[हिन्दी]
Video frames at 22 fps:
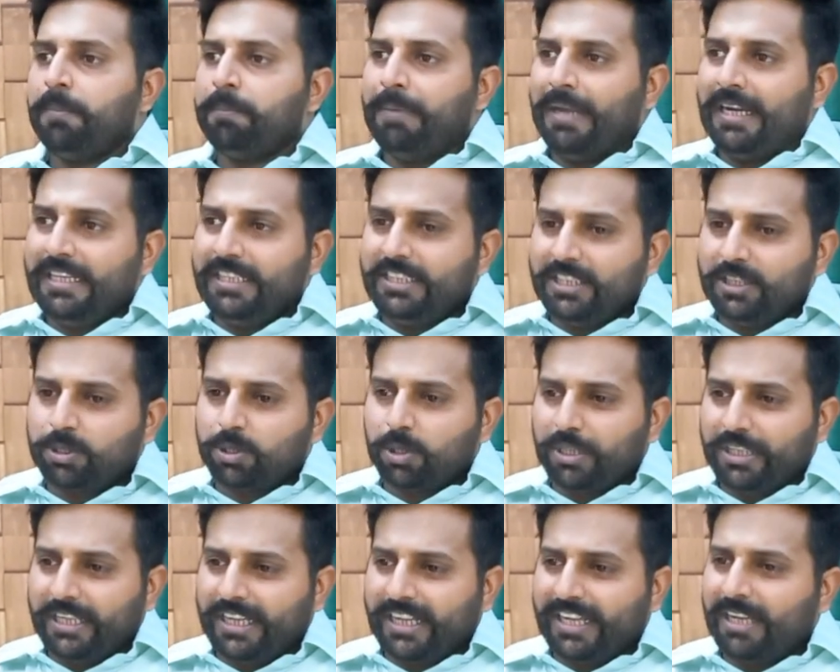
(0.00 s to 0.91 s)
पहली चीज़ तो
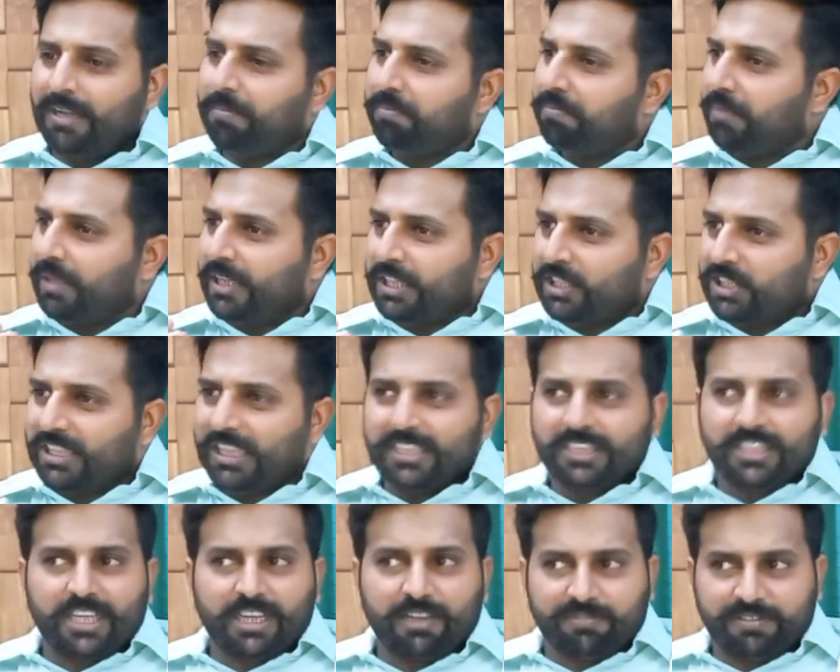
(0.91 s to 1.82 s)
ये कि इसके
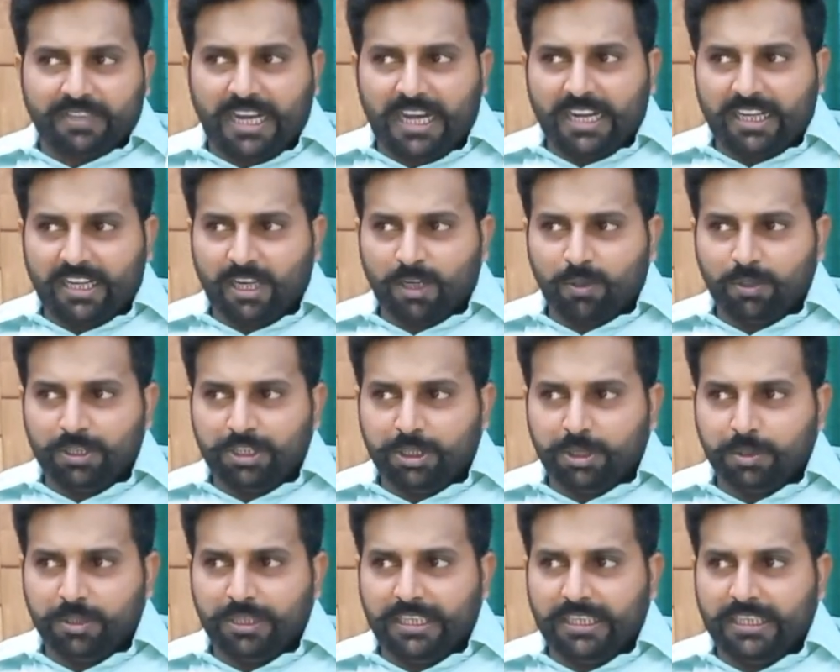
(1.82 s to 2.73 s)
अंदर रफ्तार का कोई
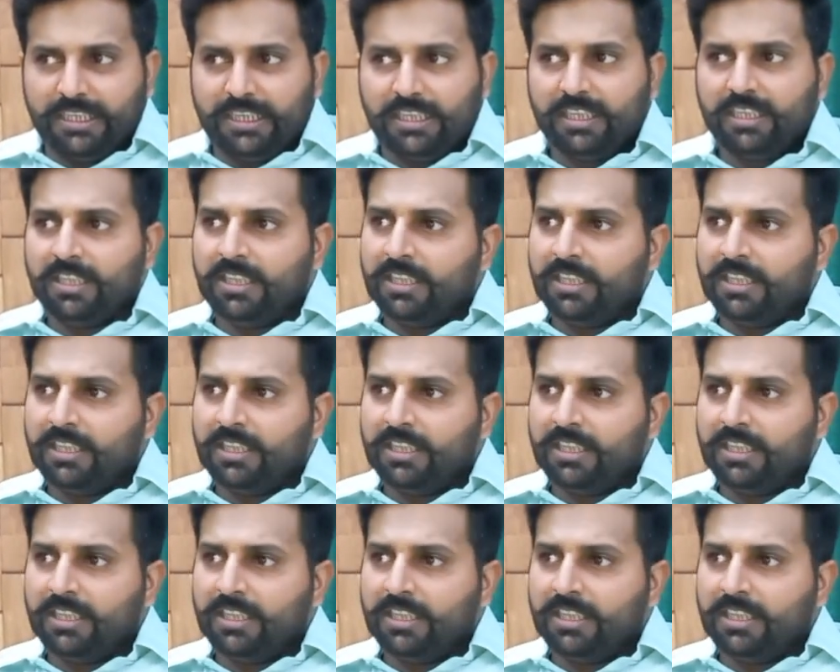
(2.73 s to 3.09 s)
इशू नहीं है